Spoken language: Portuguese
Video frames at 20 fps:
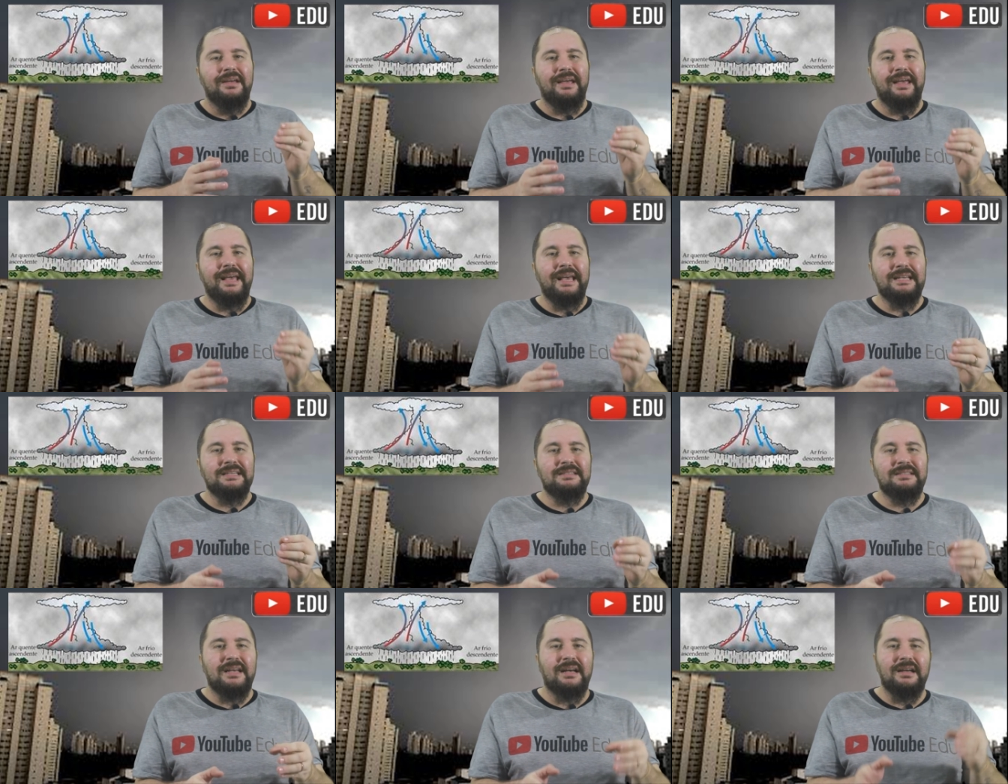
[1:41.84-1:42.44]

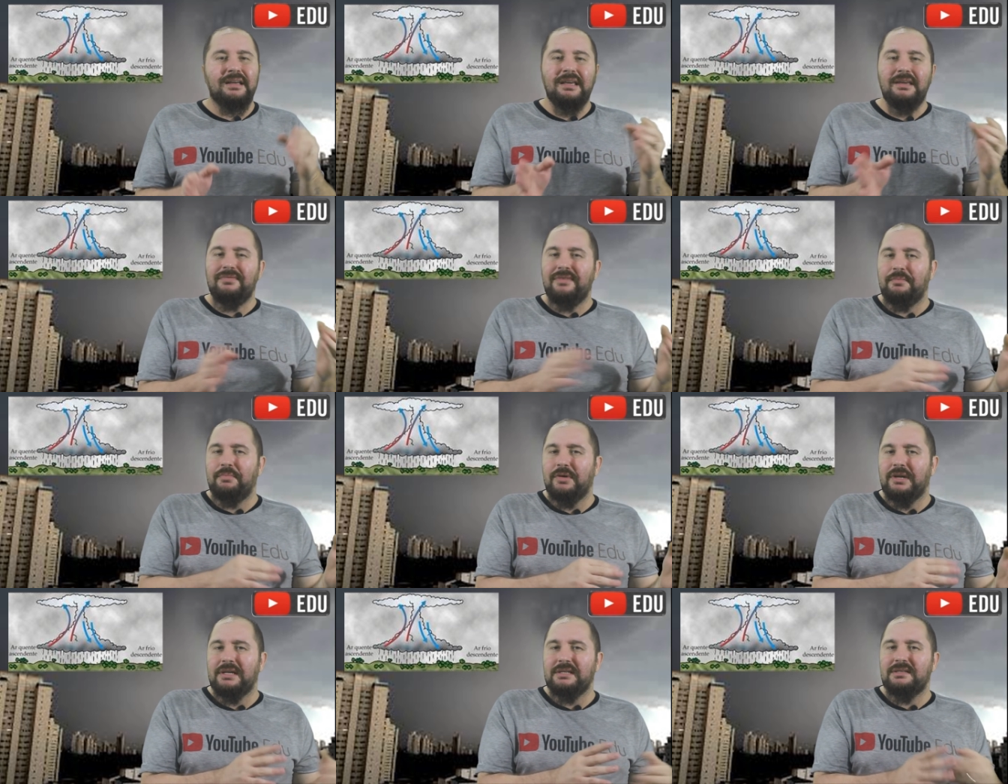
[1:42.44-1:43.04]
Essa
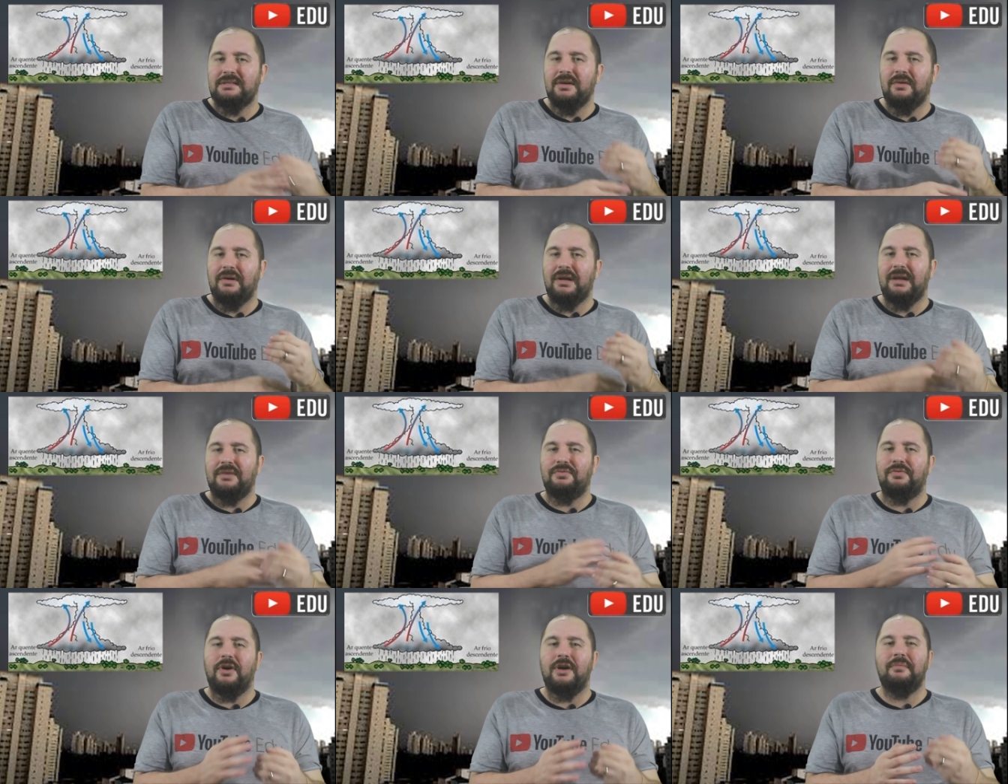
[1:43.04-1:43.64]
evaporação
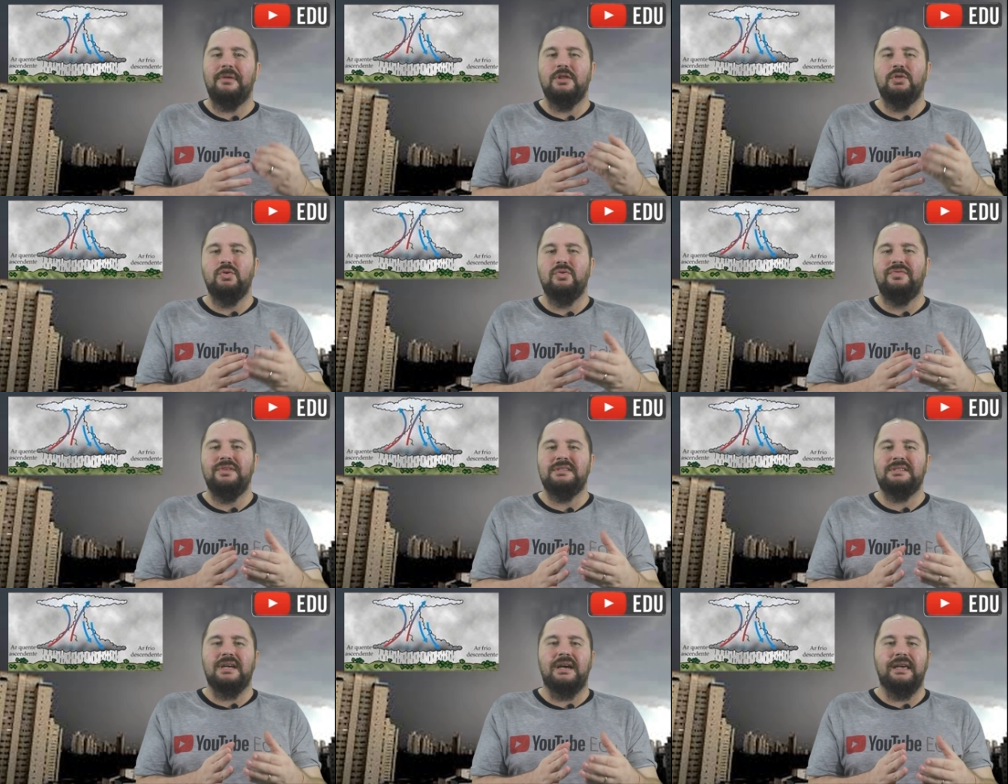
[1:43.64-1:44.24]
ela forma
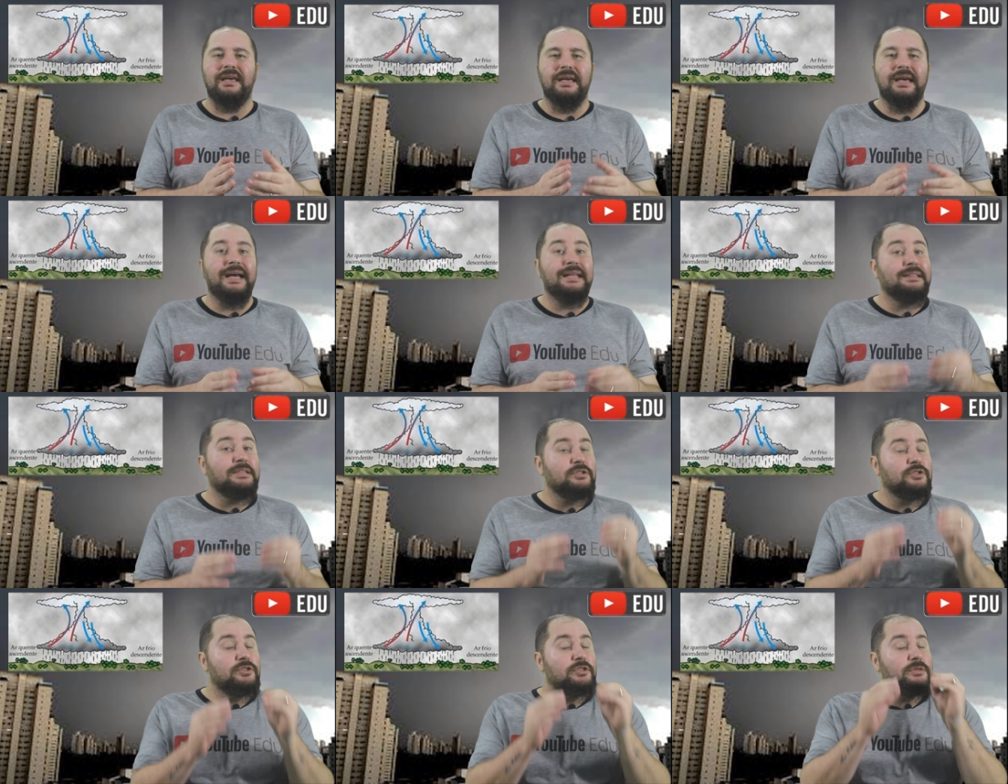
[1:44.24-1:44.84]
nuvens
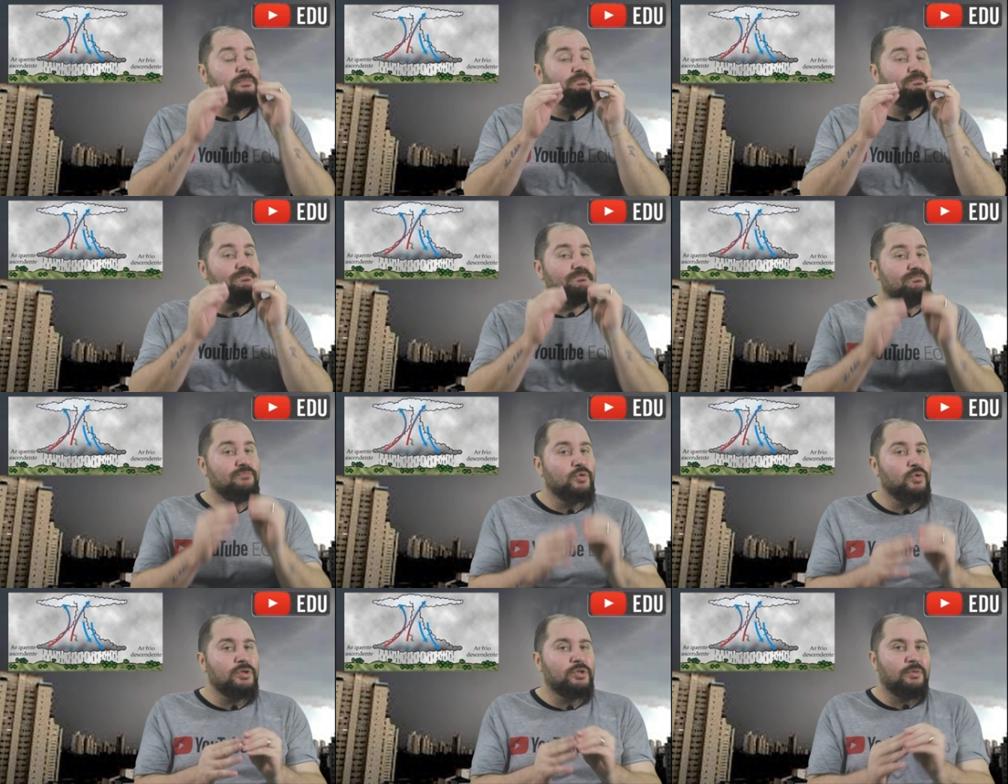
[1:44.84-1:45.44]
carregadas de
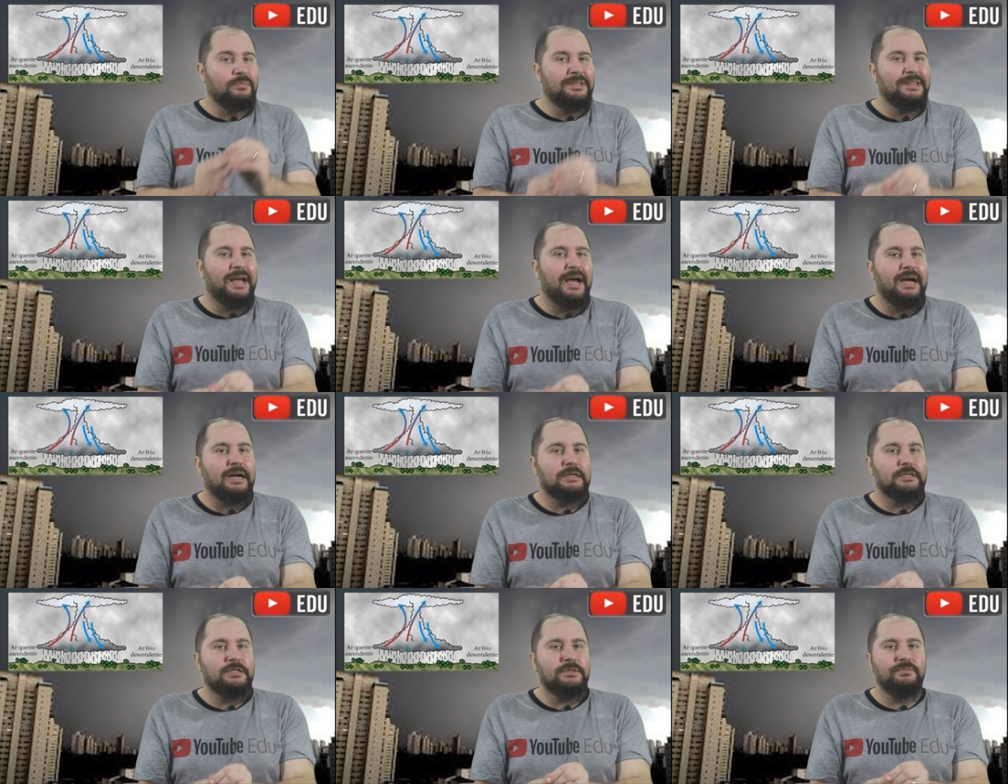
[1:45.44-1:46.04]
muita
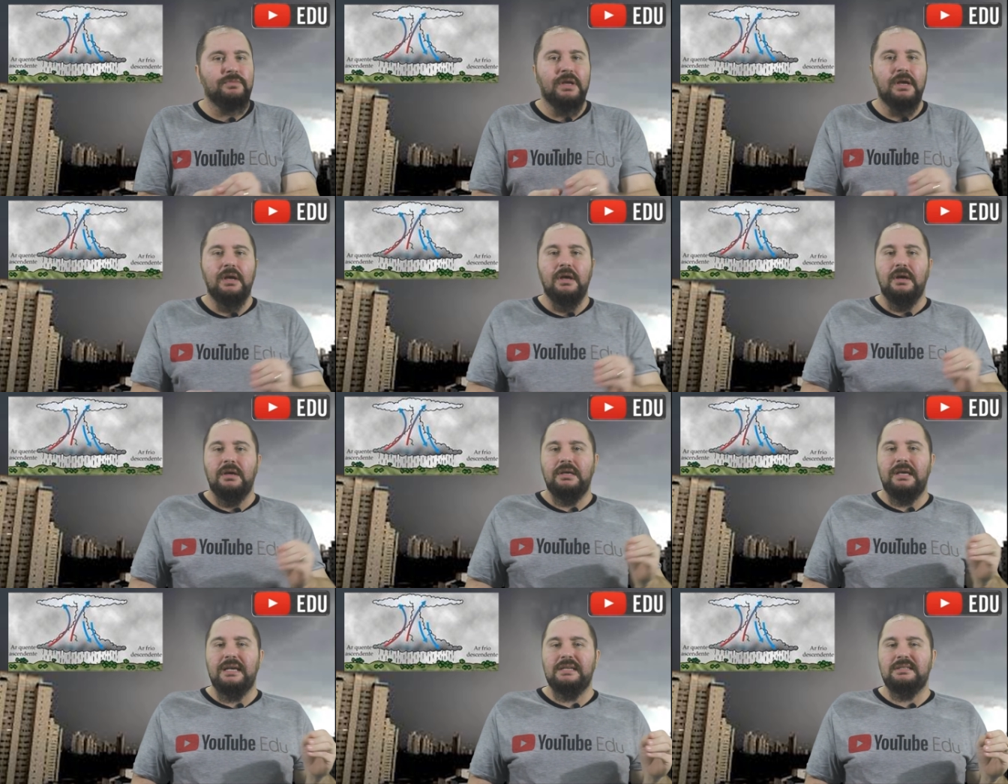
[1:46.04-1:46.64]
umidade
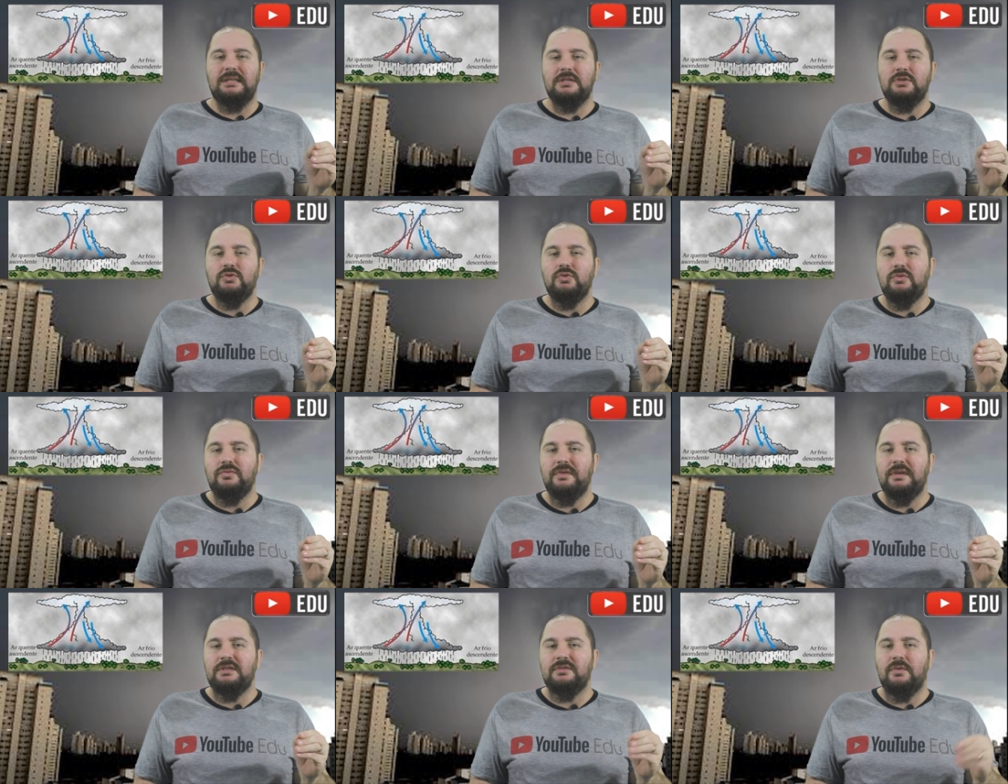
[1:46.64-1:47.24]
e essas
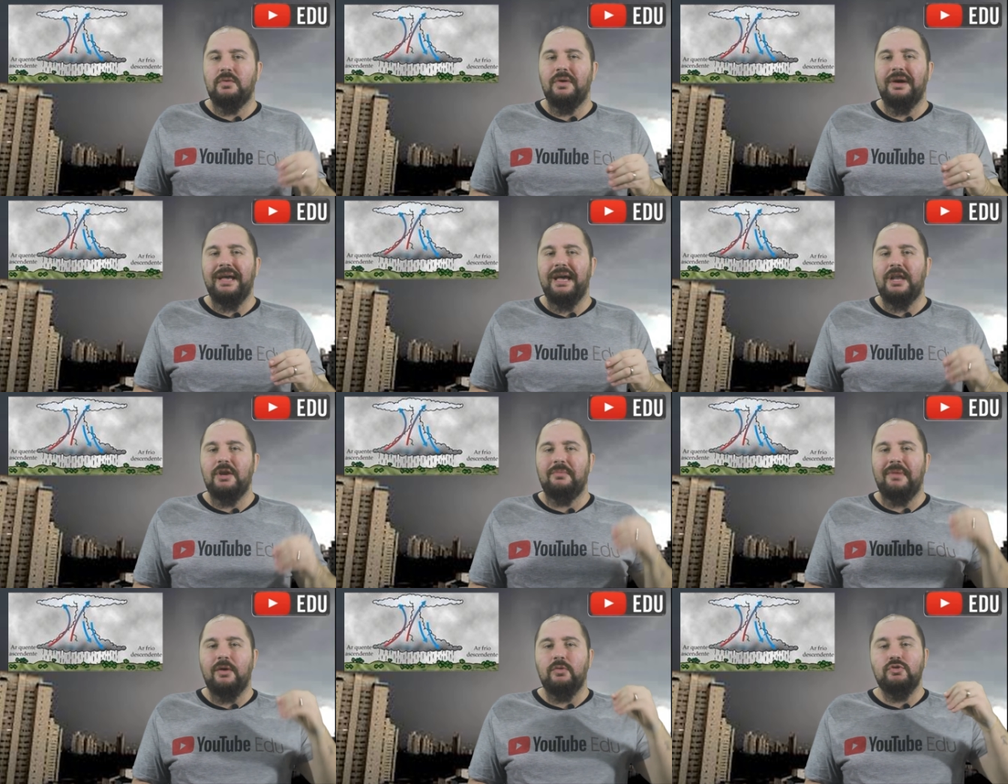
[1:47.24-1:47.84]
nuvens vão
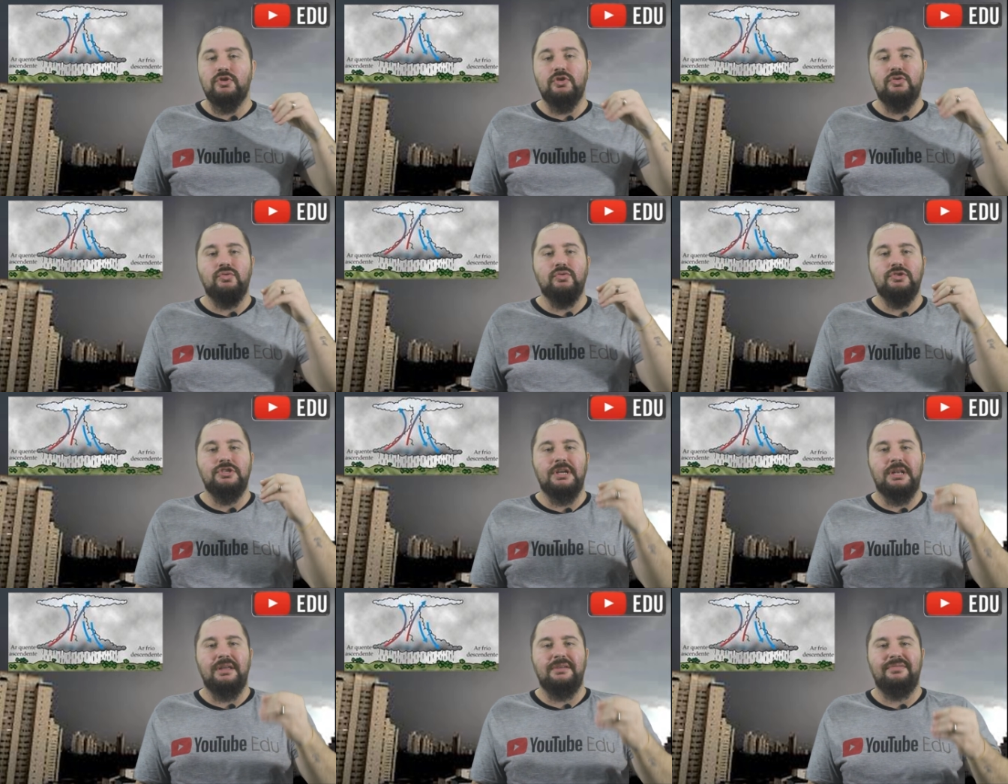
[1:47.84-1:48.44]
ganhar uma
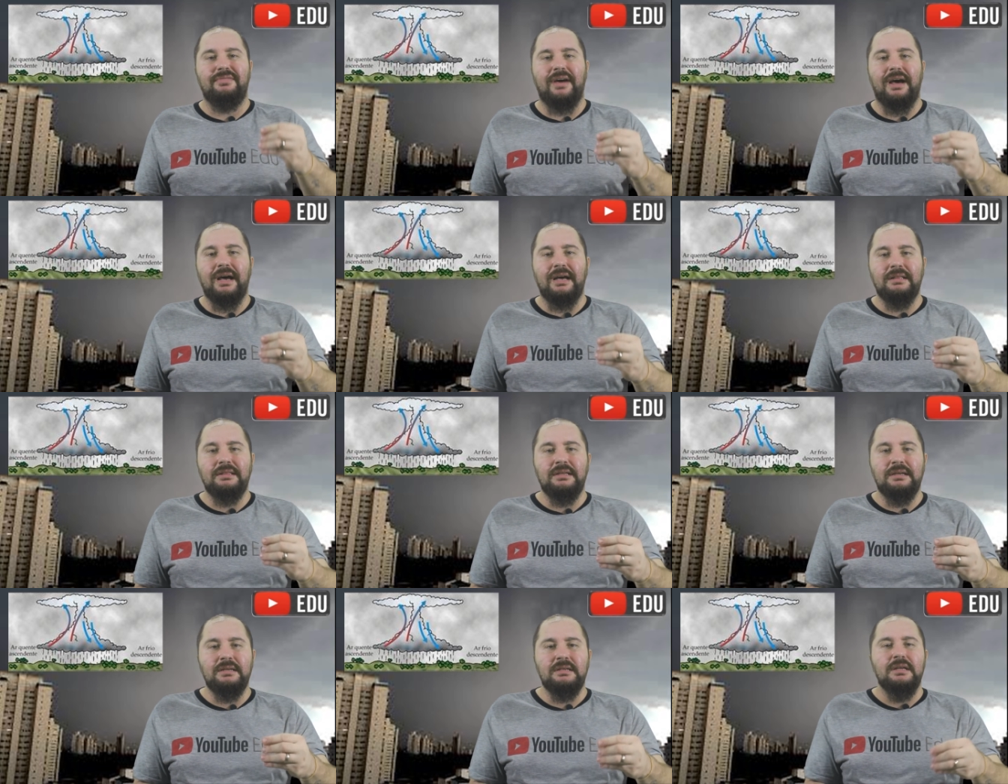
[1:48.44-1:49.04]
altitude
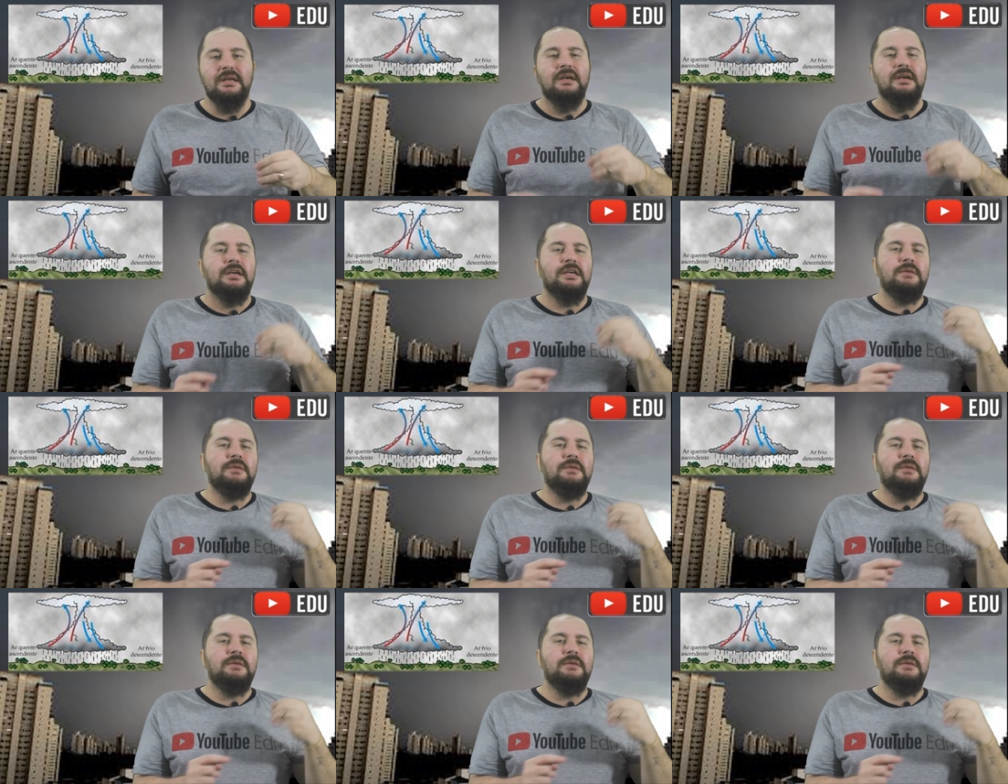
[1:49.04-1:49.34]
elevada,